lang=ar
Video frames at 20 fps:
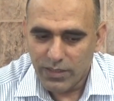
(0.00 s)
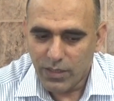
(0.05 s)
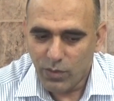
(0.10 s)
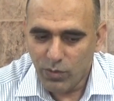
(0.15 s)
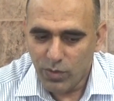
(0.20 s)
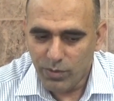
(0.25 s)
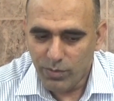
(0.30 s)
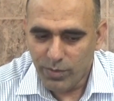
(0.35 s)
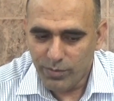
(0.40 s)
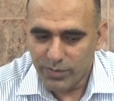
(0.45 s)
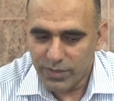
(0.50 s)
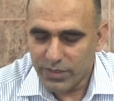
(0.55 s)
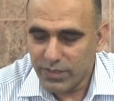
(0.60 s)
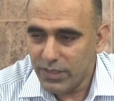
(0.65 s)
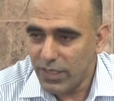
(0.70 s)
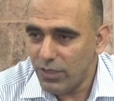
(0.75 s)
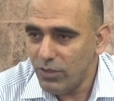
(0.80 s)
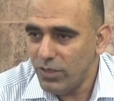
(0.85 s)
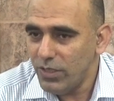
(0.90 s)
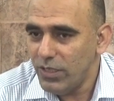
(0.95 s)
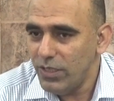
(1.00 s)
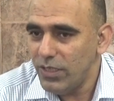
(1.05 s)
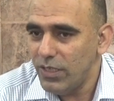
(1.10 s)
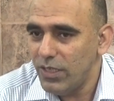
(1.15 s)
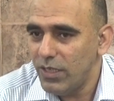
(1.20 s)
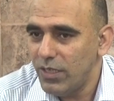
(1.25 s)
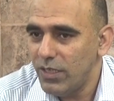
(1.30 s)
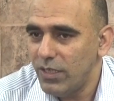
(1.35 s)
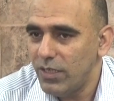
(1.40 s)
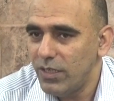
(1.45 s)
طول بعمرك نان هني
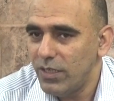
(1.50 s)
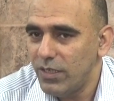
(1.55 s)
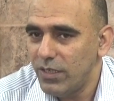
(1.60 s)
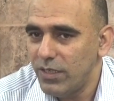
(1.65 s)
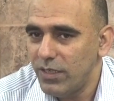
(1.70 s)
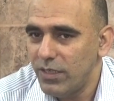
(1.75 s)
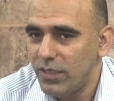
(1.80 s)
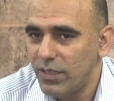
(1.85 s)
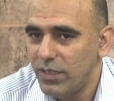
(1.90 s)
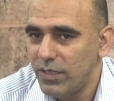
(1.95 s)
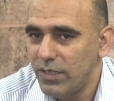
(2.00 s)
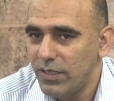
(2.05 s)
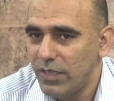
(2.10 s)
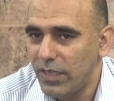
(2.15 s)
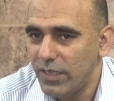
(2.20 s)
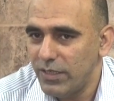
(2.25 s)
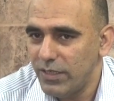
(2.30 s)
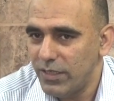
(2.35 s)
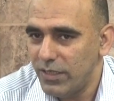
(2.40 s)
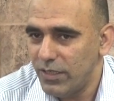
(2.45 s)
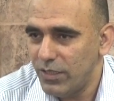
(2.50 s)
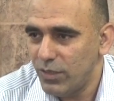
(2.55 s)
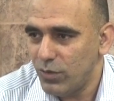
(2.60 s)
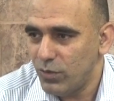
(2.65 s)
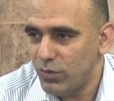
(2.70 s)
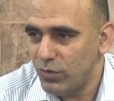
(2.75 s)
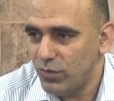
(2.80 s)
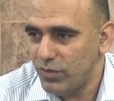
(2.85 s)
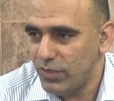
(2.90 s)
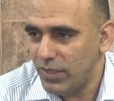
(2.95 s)
يعني
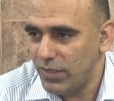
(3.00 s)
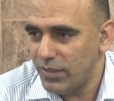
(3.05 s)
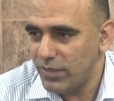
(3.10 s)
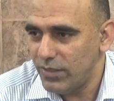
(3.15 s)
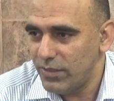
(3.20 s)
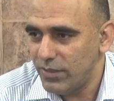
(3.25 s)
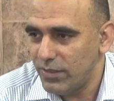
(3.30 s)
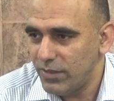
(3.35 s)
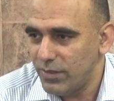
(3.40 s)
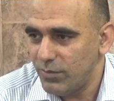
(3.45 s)
خصوصا